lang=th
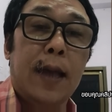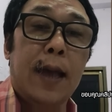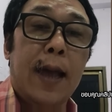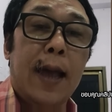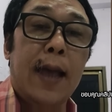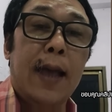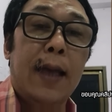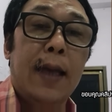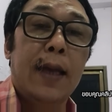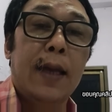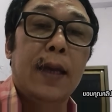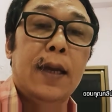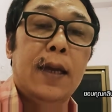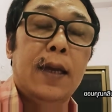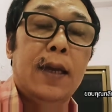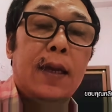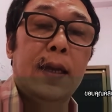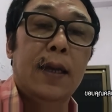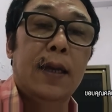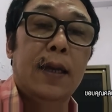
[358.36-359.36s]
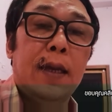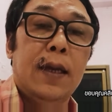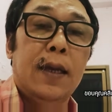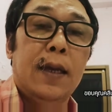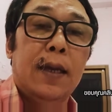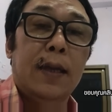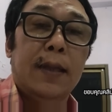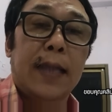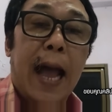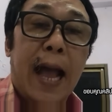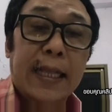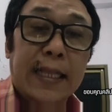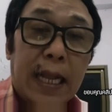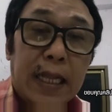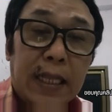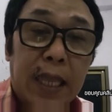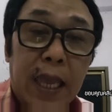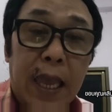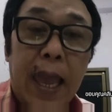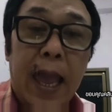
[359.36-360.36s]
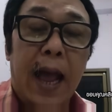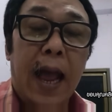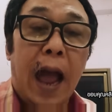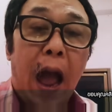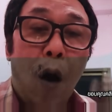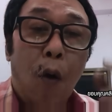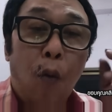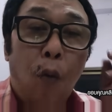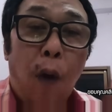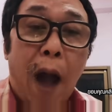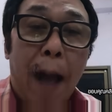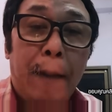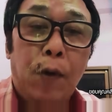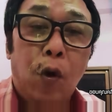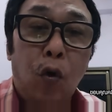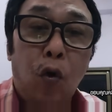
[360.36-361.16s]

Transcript: นะถ้าจะเถียงเอาความ